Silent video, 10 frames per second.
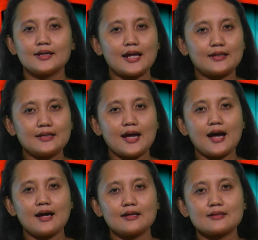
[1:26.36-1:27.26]

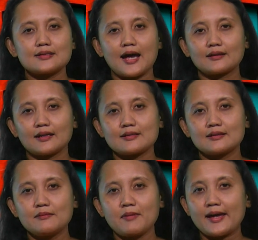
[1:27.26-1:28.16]
Nandia saat
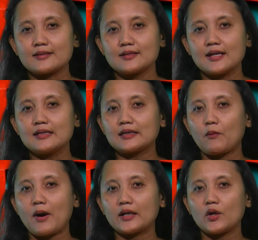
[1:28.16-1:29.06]
kelas 5 SD
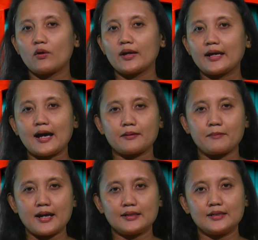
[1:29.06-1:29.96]
ditawari oleh
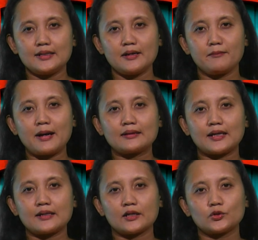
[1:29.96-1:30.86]
Karmani,
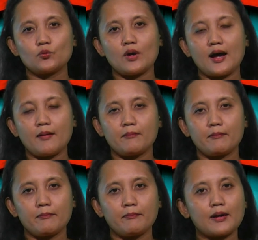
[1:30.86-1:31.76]
mantan ketua
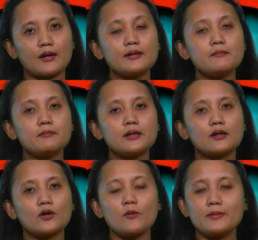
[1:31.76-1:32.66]
Paralimpik
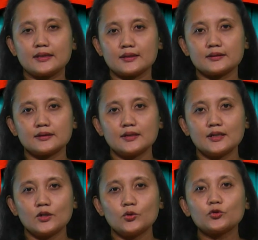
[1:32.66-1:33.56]
Komite,
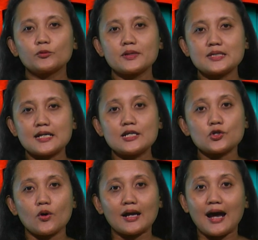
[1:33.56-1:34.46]
untuk menjadi
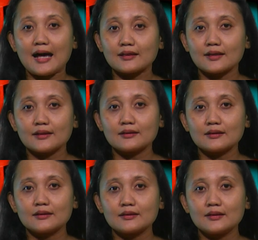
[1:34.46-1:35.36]
seorang atlet
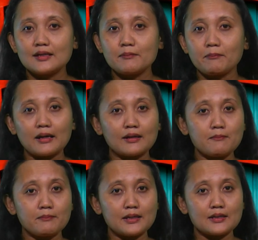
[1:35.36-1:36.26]
di
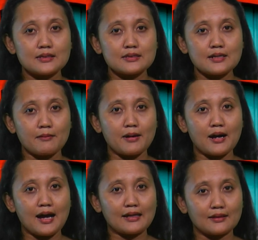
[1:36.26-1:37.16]
Paralimpik
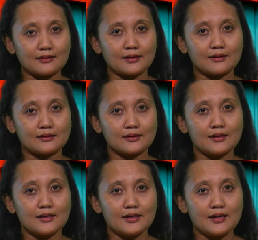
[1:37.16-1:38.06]
cabang atletik.
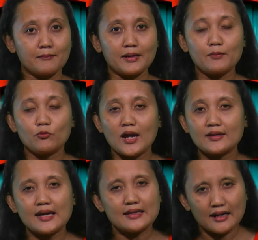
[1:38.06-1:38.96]
Pada
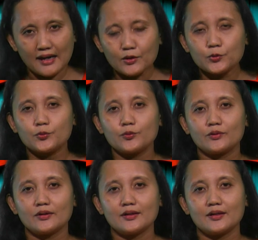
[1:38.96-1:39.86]
mulanya ia ragu,
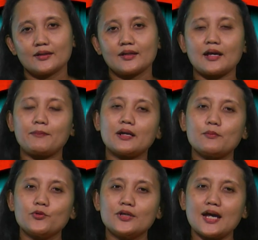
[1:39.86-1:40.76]
tetapi
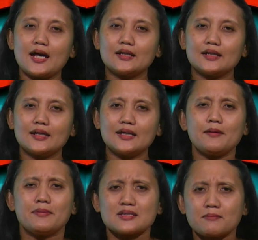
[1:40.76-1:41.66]
kemudian
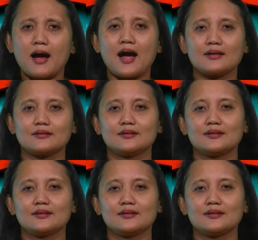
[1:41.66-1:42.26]
ia bersemangat,